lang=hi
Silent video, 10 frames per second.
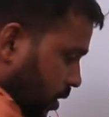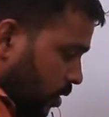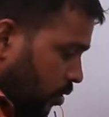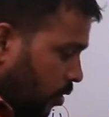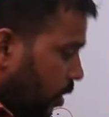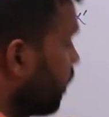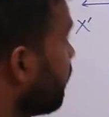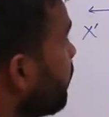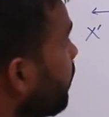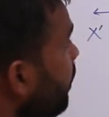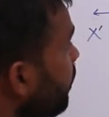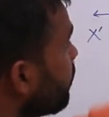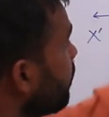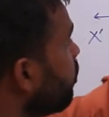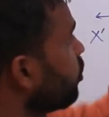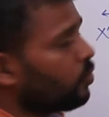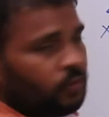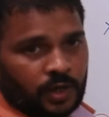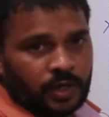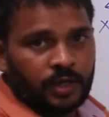तो कितने जीरोज
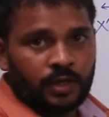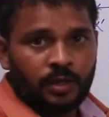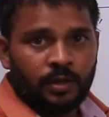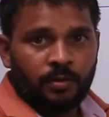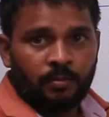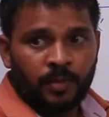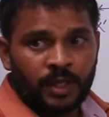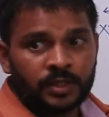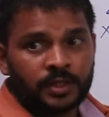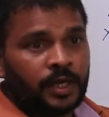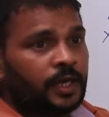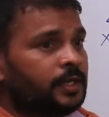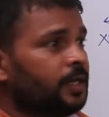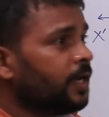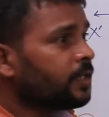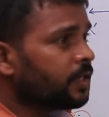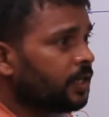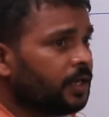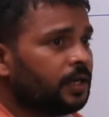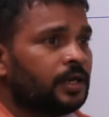होंगे मीन्स x
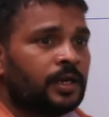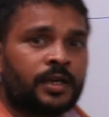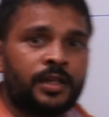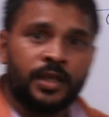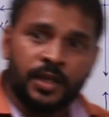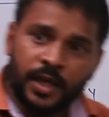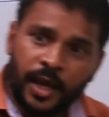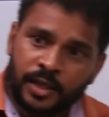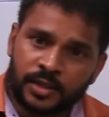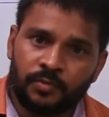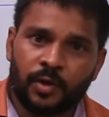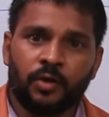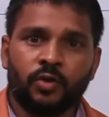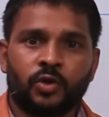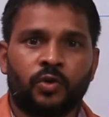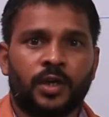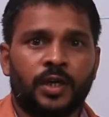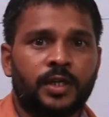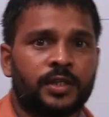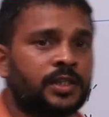की कितनी ऐसी वैल्यूज
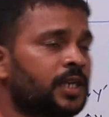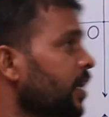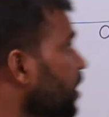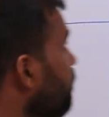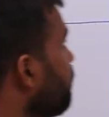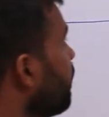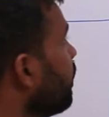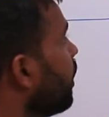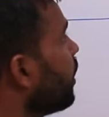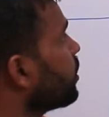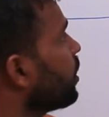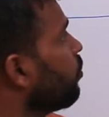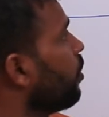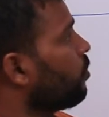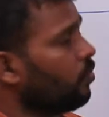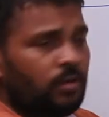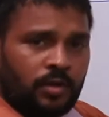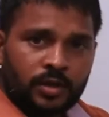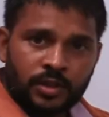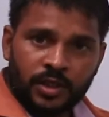होंगी जिसके लिए पी एक्स इक्वल टू
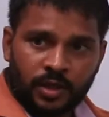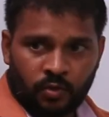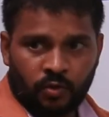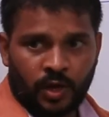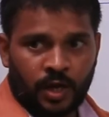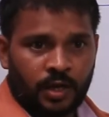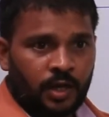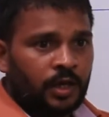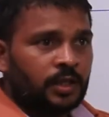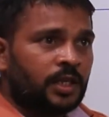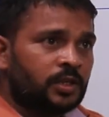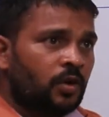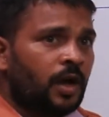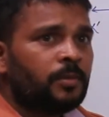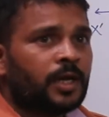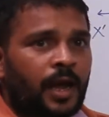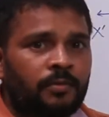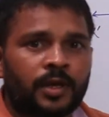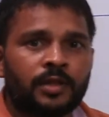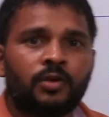जीरो होगा तो इसको हम
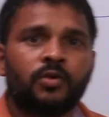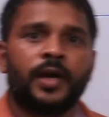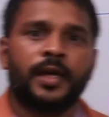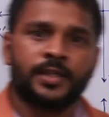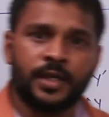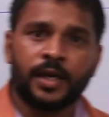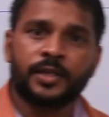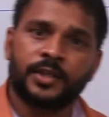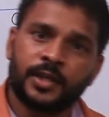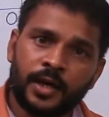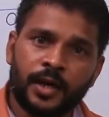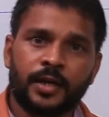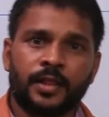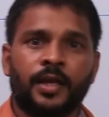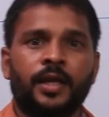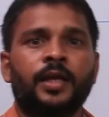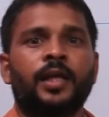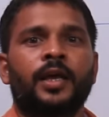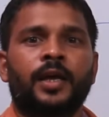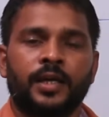ग्राफ के थ्रू कैसे कंसिडर करते हैं
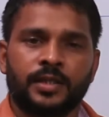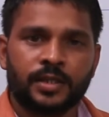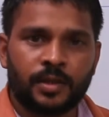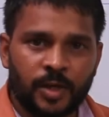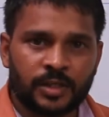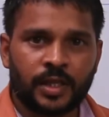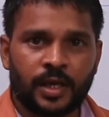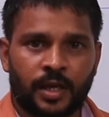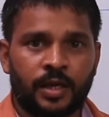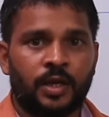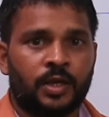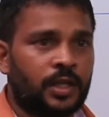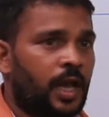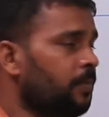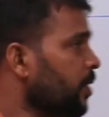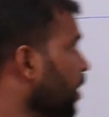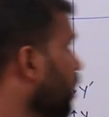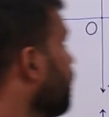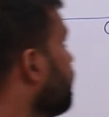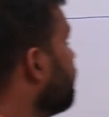कैसे समझते हैं तो यहाँ पे
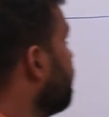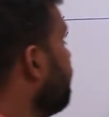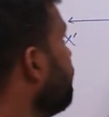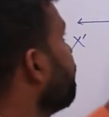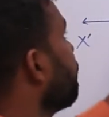देख लेते हैं